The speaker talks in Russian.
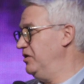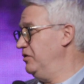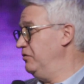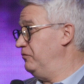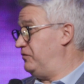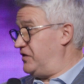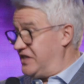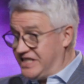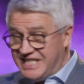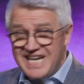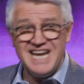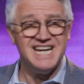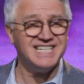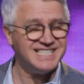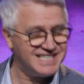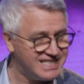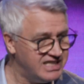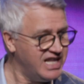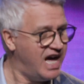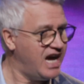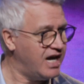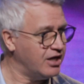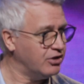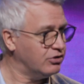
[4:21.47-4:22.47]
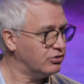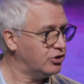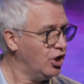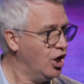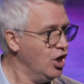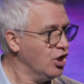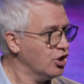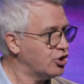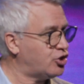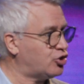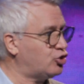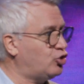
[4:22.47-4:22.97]
все знают,
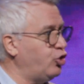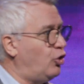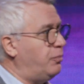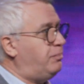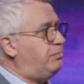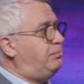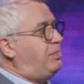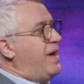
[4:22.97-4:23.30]
что